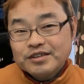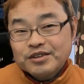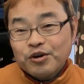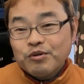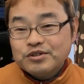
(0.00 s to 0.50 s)

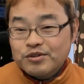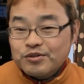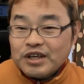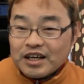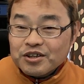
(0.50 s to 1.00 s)
面白そう
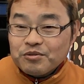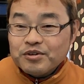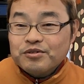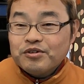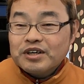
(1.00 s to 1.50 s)
だなと思う。
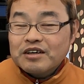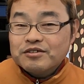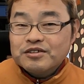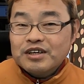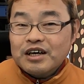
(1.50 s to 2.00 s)
とにか
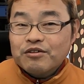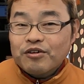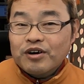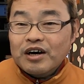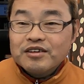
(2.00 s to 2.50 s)
く、あ
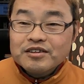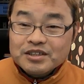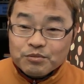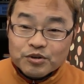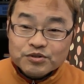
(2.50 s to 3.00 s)
の、格安
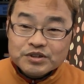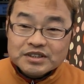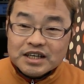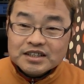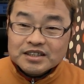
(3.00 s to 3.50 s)
新聞の通信
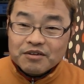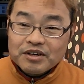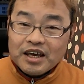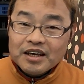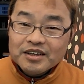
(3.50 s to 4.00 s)
会社さんは
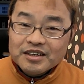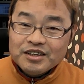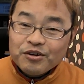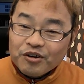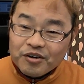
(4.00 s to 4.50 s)
ね、い
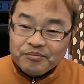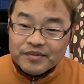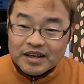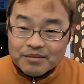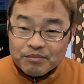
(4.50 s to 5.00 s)
ろいろ、
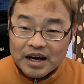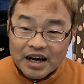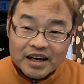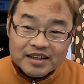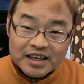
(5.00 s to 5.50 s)
まあ、
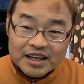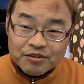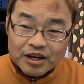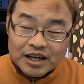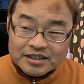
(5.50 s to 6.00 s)
アイデアと
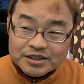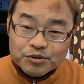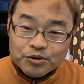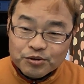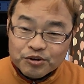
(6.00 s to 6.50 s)
か実
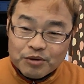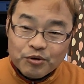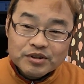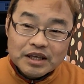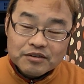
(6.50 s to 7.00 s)
行力とか
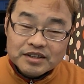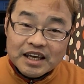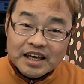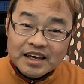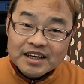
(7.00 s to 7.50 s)
持ってるん
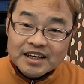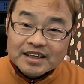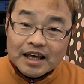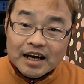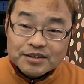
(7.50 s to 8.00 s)
で、
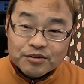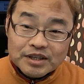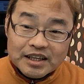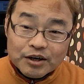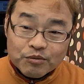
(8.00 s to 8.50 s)
なんかそん
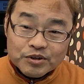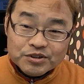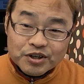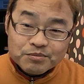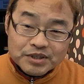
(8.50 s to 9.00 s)
なね、面
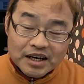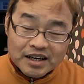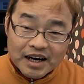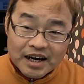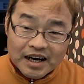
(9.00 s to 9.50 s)
白いプラン
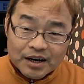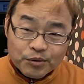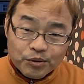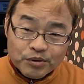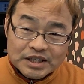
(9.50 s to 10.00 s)
が
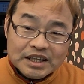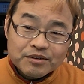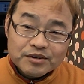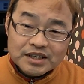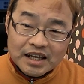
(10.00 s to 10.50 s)
今後出てく
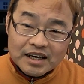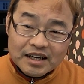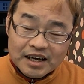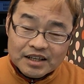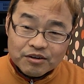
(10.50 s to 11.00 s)
るんじゃないか
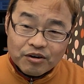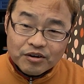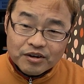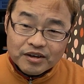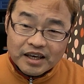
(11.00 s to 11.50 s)
なと、
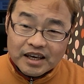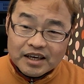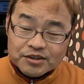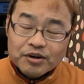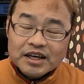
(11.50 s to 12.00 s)
えー、
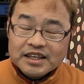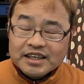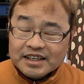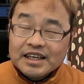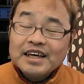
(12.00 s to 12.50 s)
密かに
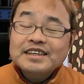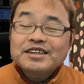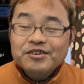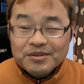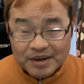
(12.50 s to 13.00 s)
期待して
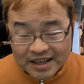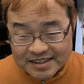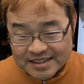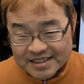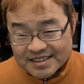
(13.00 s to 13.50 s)
おりま
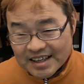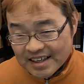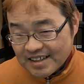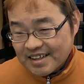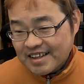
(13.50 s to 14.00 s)
す。はい。っ
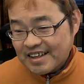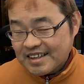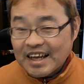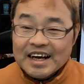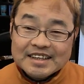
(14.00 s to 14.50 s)
て
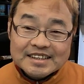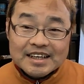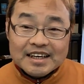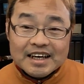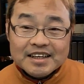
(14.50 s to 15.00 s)
な感じか
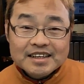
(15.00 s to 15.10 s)
な。